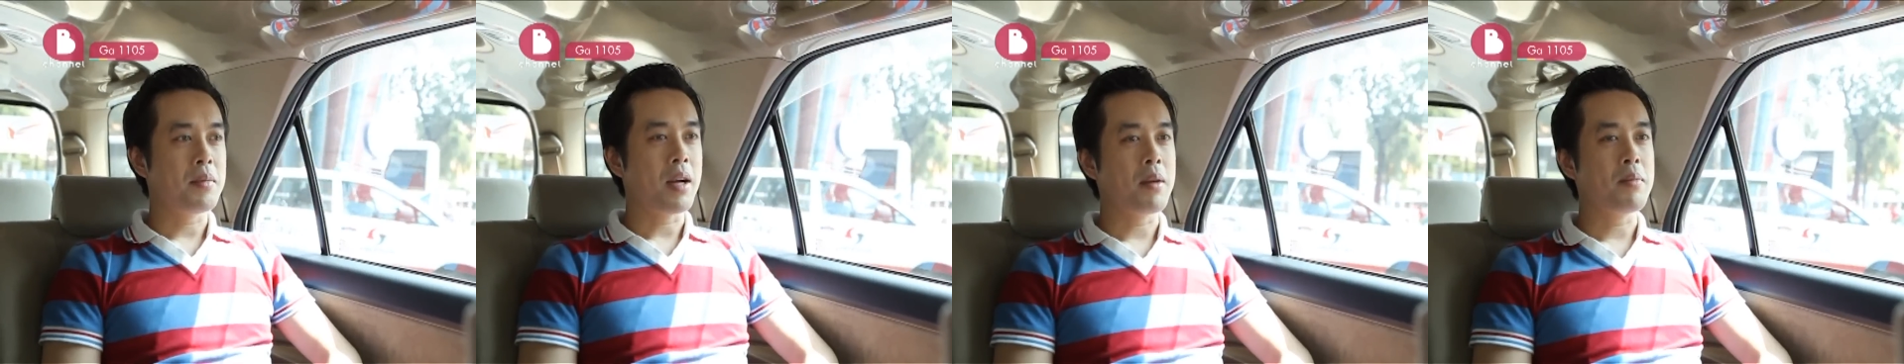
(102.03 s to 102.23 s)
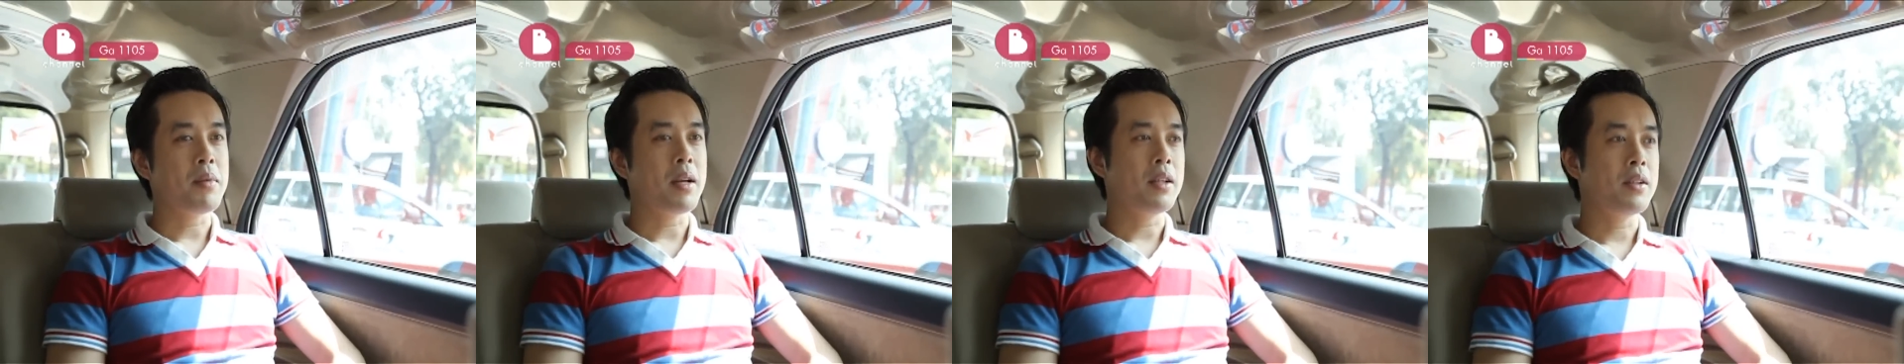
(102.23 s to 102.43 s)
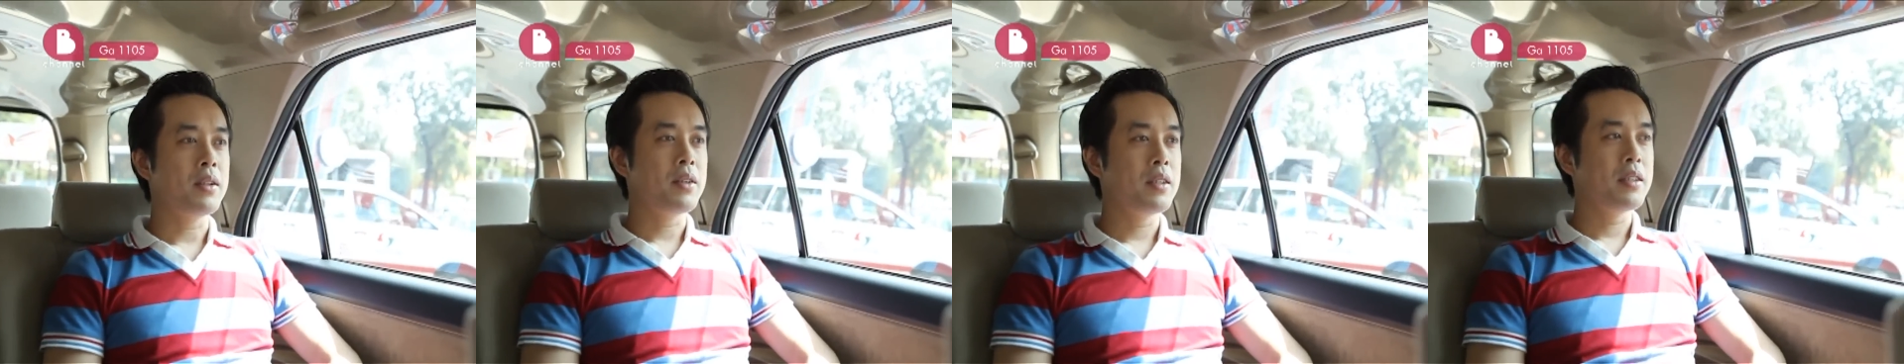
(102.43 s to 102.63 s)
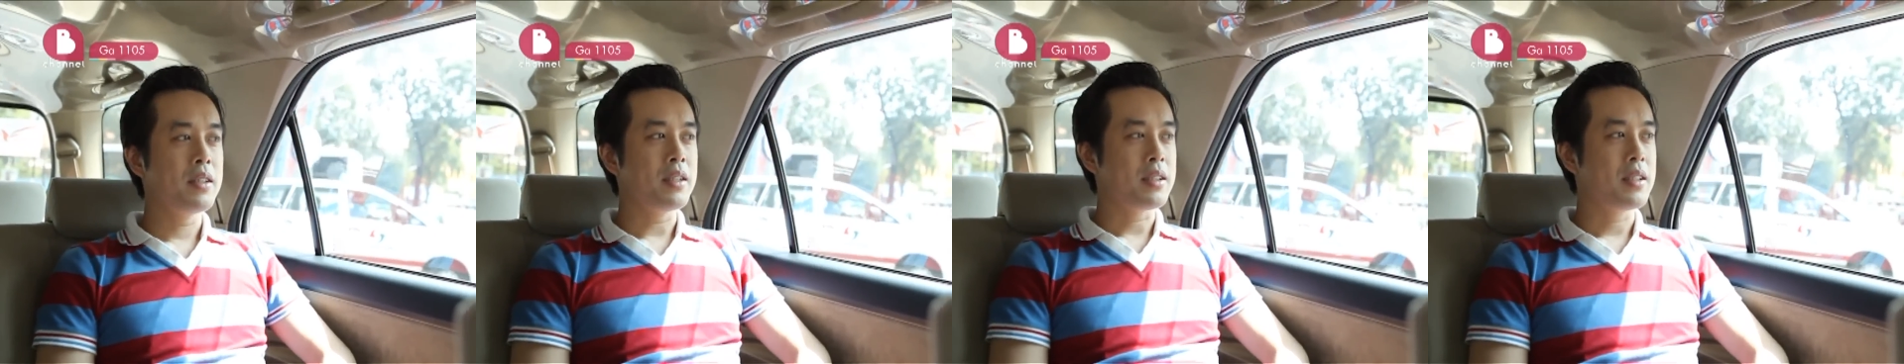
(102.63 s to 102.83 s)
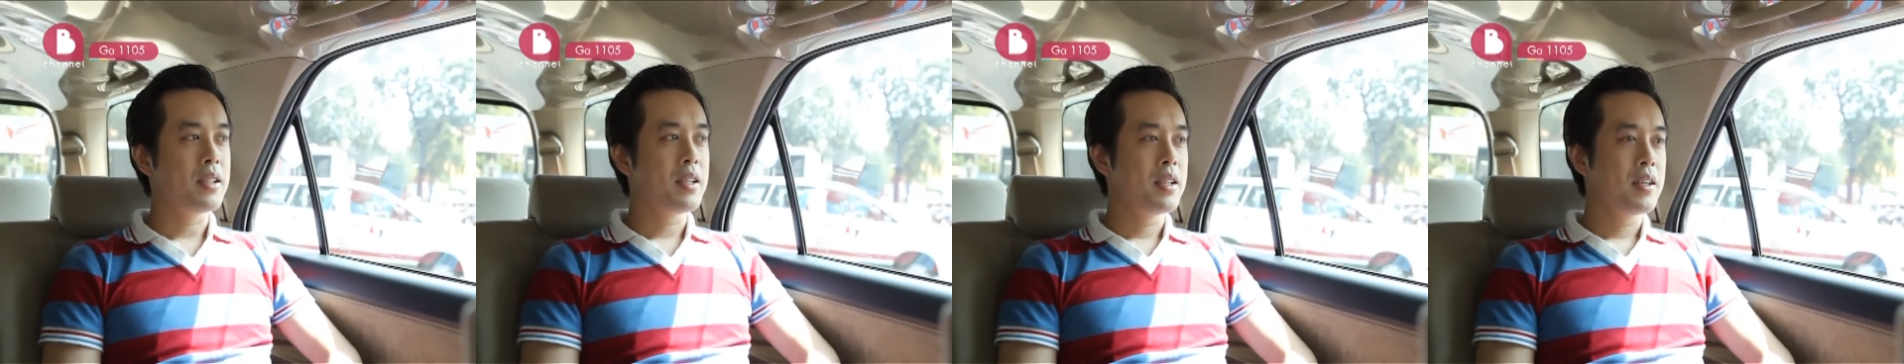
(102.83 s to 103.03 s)
ba mẹ nói
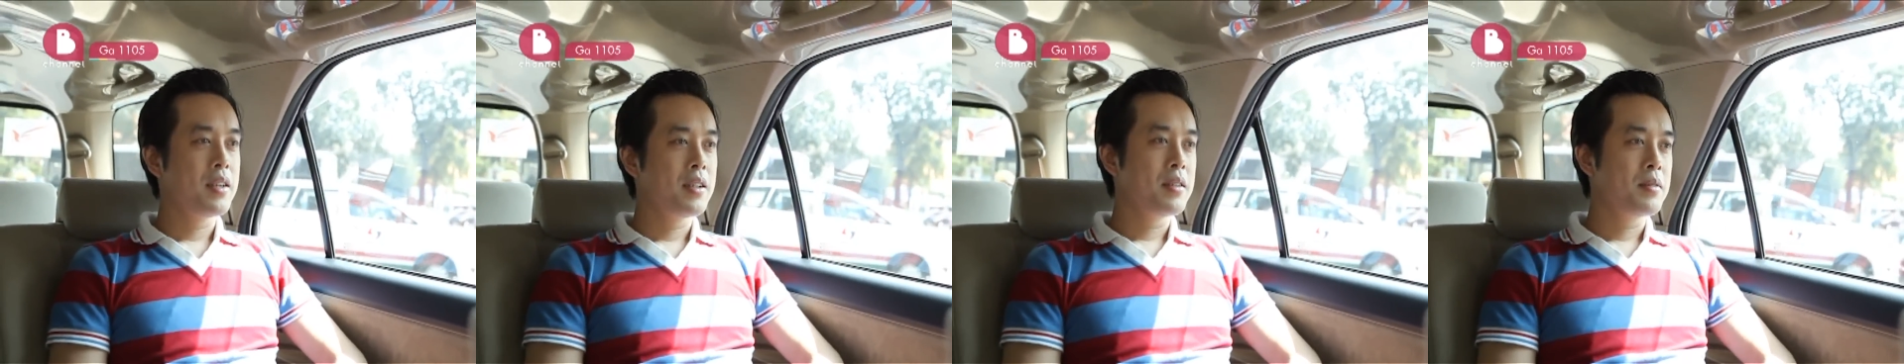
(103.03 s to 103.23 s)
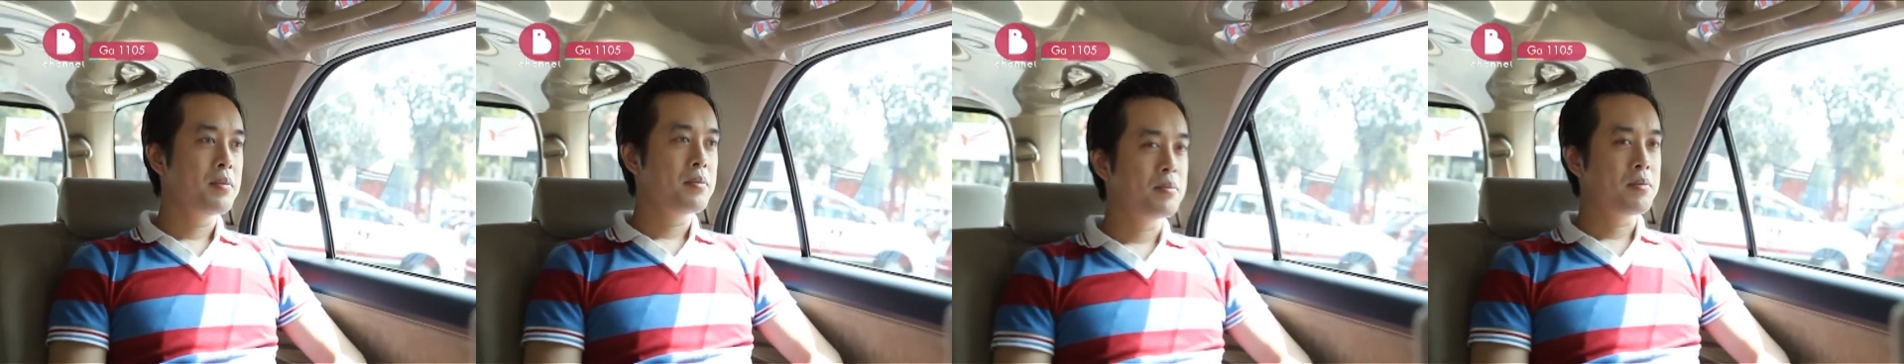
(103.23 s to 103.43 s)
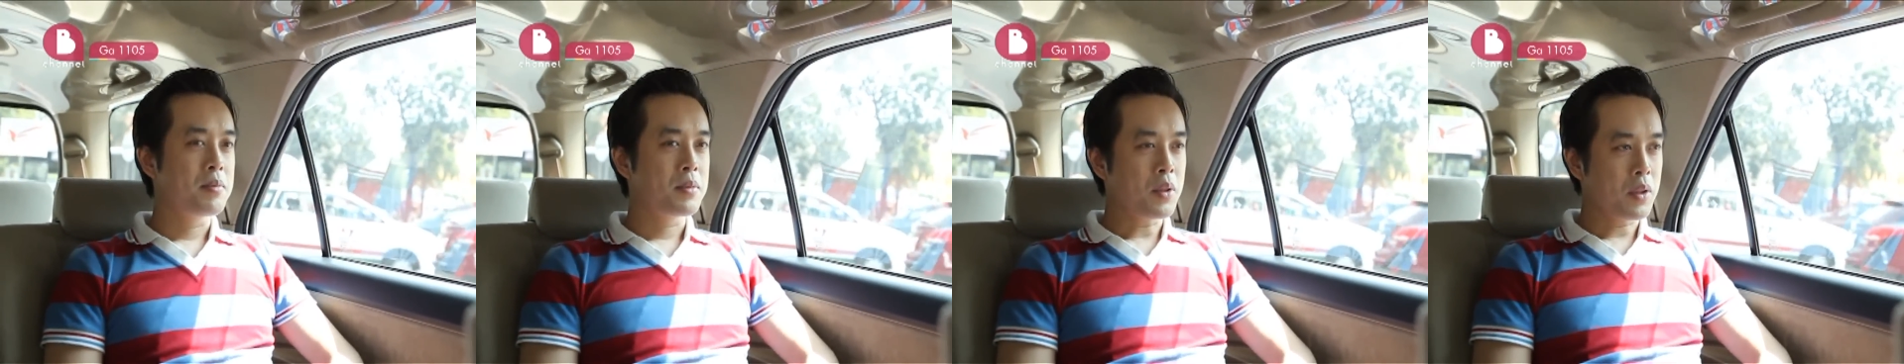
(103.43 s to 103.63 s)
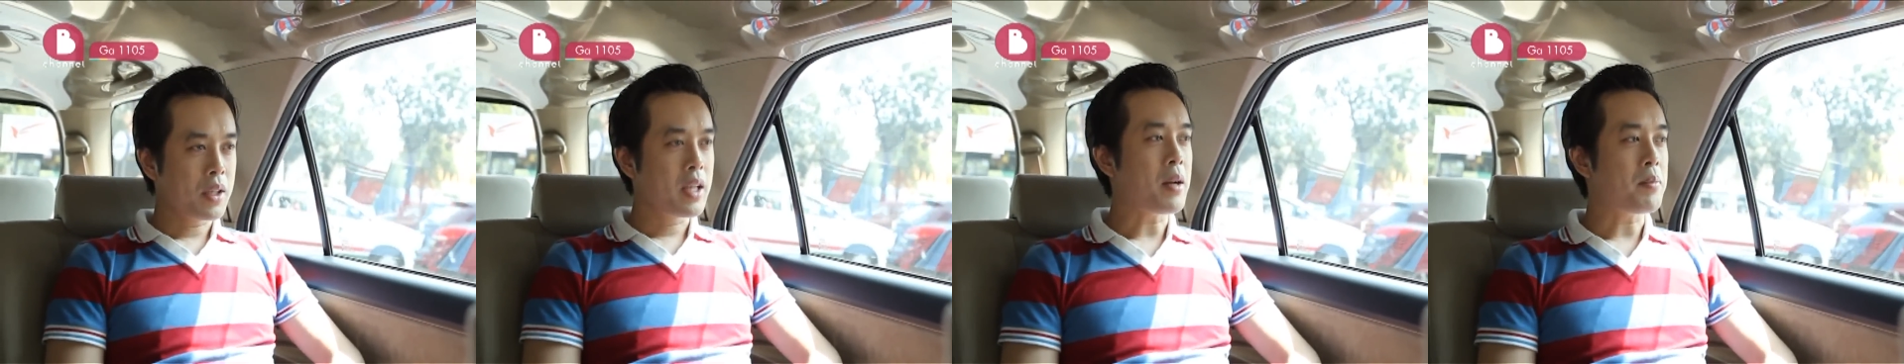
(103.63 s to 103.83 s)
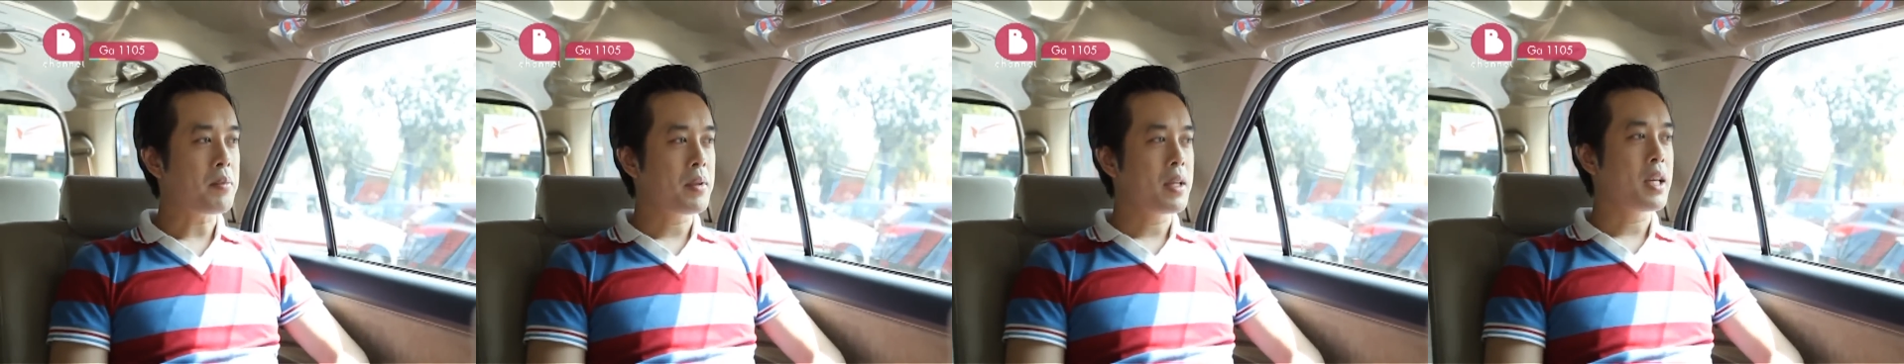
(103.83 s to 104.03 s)
là
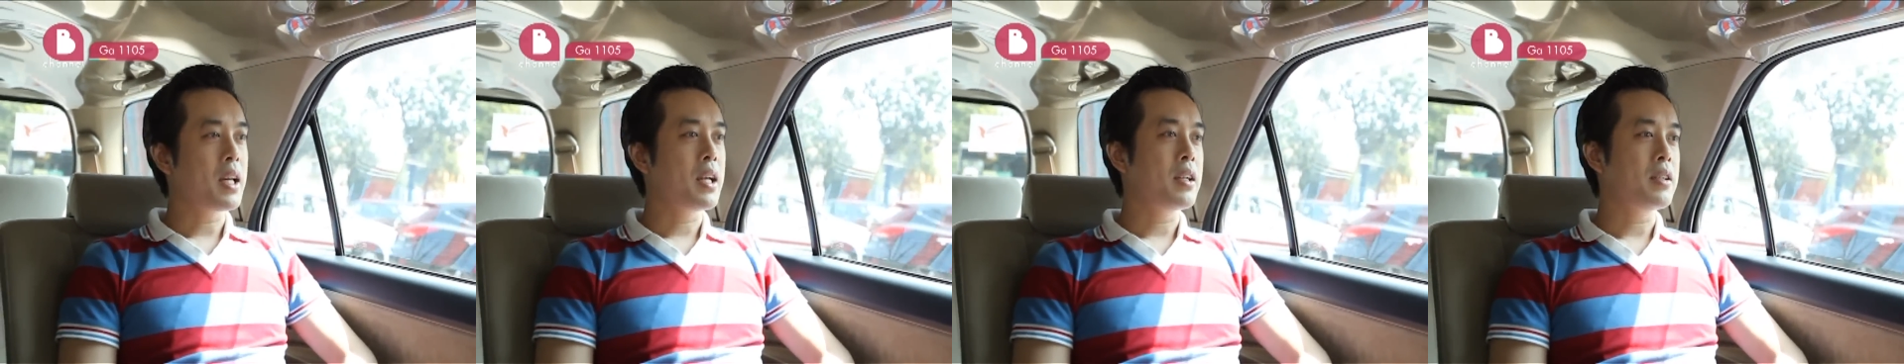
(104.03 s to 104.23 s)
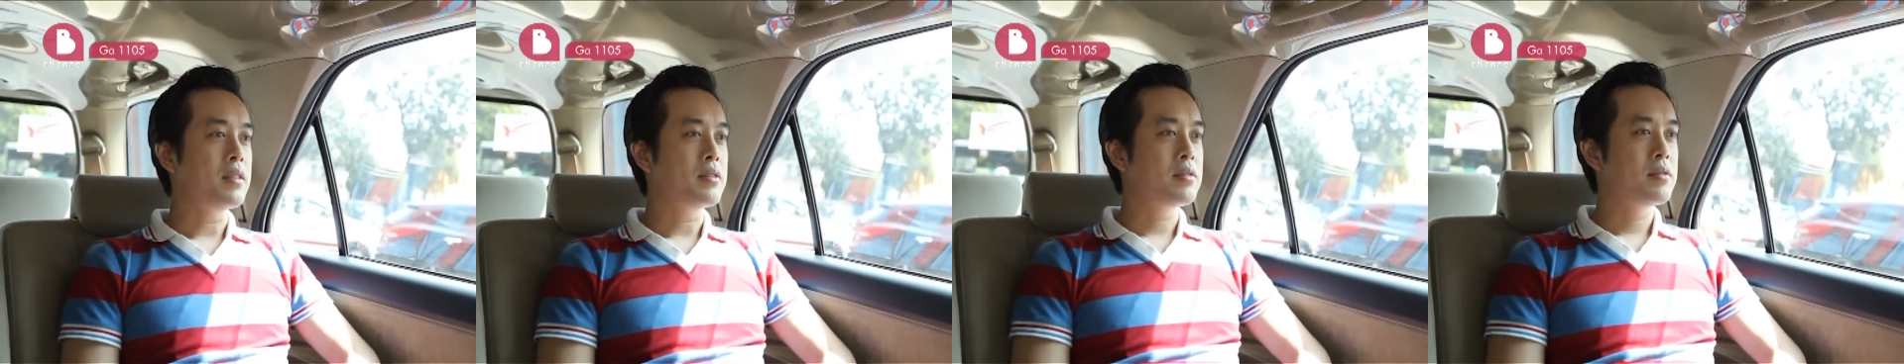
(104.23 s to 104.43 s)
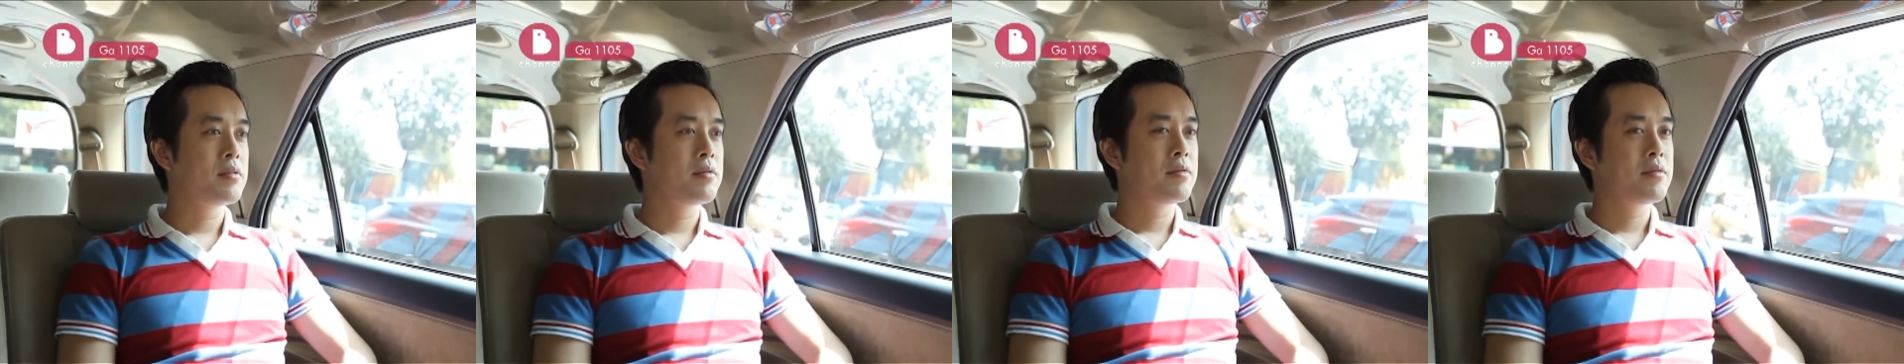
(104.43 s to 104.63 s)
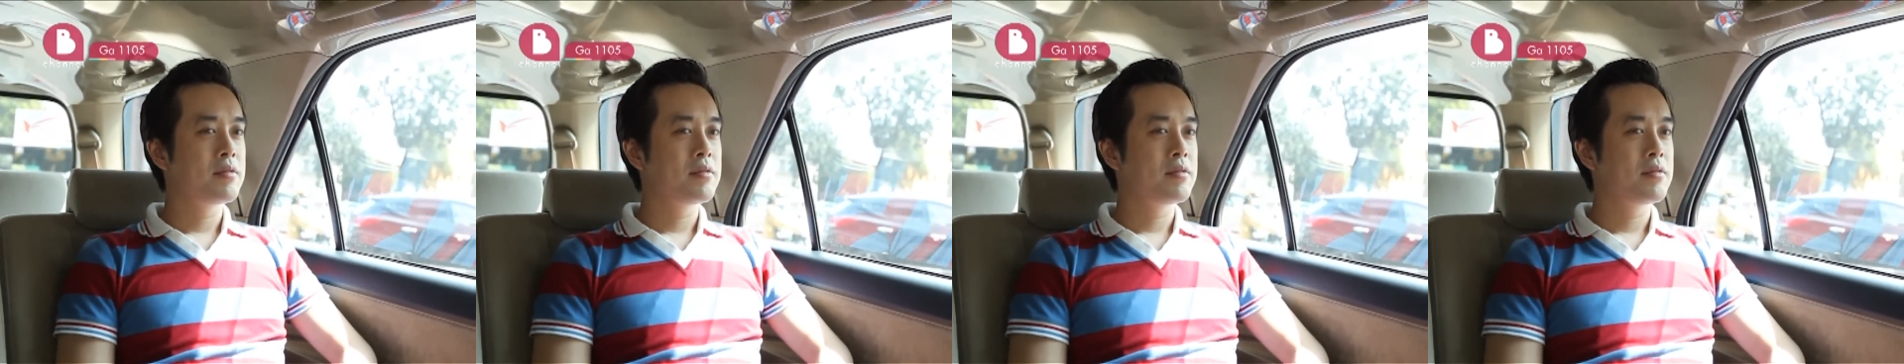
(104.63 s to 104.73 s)
con đi học piano không